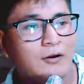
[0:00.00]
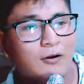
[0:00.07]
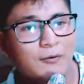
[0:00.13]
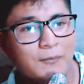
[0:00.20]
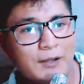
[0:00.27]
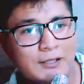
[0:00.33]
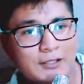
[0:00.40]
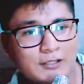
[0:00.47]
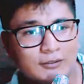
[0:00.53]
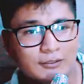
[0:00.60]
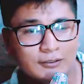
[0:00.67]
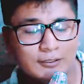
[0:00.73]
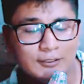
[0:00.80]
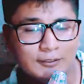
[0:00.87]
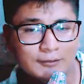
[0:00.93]
Oye,
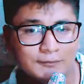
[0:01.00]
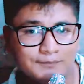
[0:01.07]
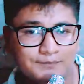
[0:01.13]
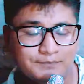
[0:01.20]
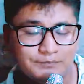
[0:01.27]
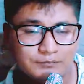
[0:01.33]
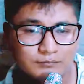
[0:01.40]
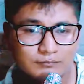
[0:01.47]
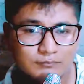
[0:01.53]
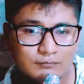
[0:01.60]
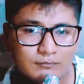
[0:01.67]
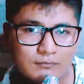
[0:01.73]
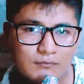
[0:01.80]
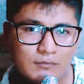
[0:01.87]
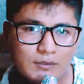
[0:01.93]
manito, y,
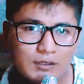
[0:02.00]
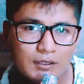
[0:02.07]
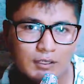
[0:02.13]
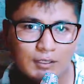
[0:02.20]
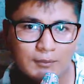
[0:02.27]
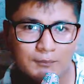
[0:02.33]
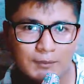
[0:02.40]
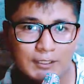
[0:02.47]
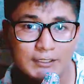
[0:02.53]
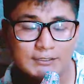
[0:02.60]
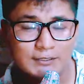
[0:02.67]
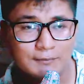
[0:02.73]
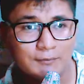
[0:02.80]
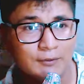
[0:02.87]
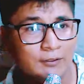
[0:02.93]
y me
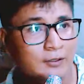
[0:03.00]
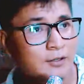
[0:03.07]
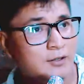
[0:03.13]
dicen,